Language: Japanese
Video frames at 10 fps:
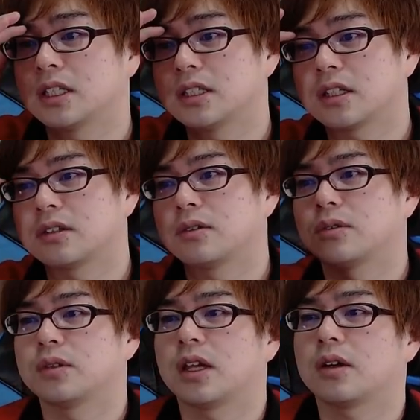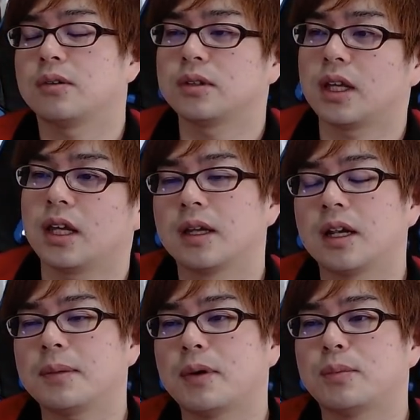止になったということで、こういうね、
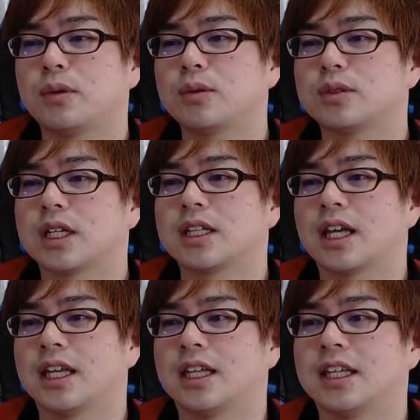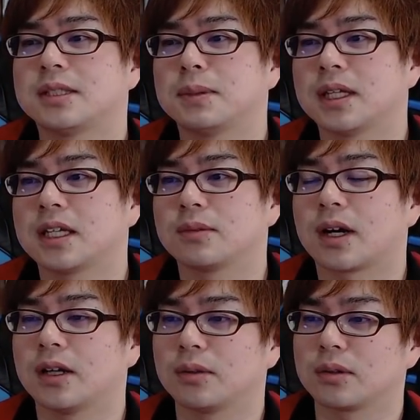ラガバンをブロックできない一番相手の
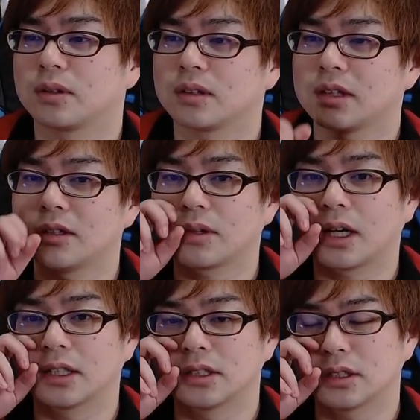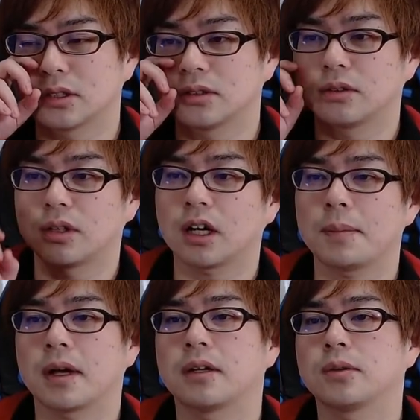カードっていうのが、ずっとその
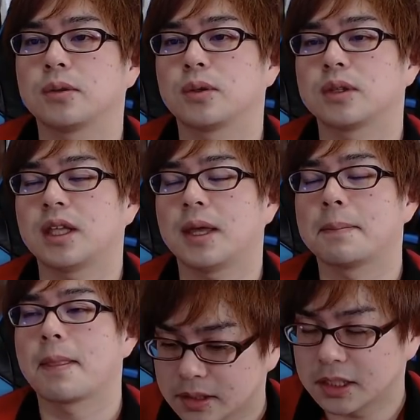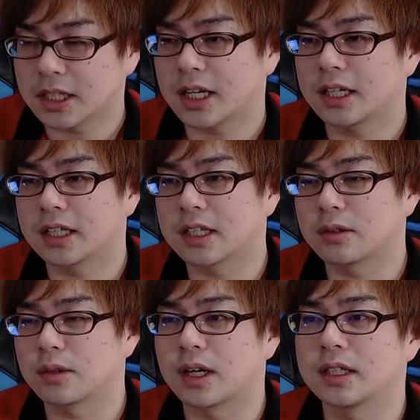ラガバンがいることによって、虐げられてきたと
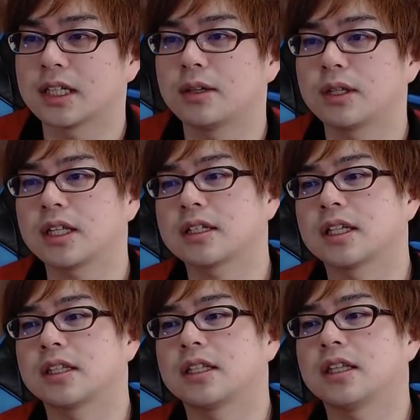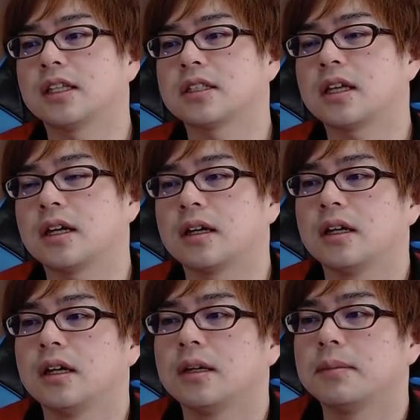いうか、採用できなくなっていったんですが、
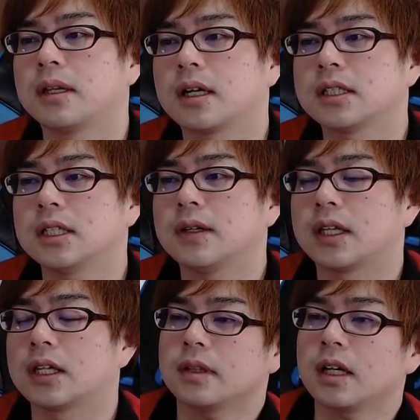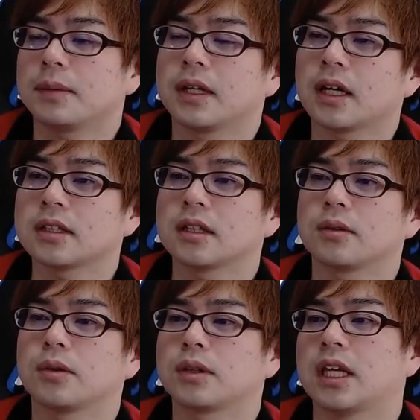まあ、レガシーではね、ラガバンいなくなったこ
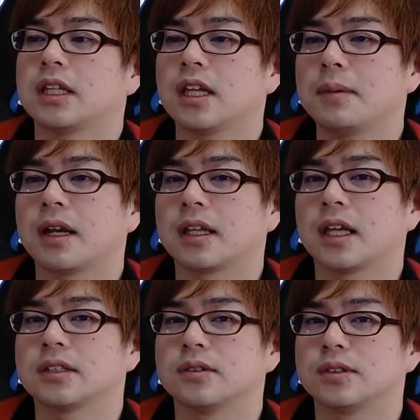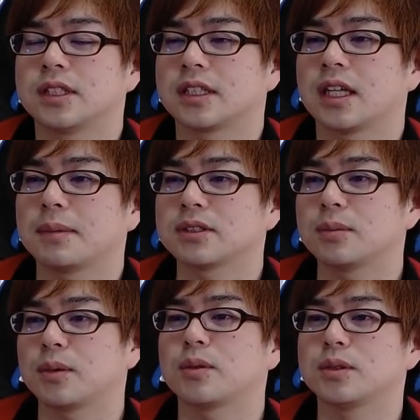とによって、1体目からね、その絶対に
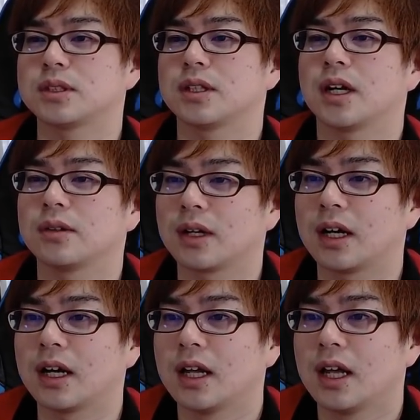マストブロックっていうカードが、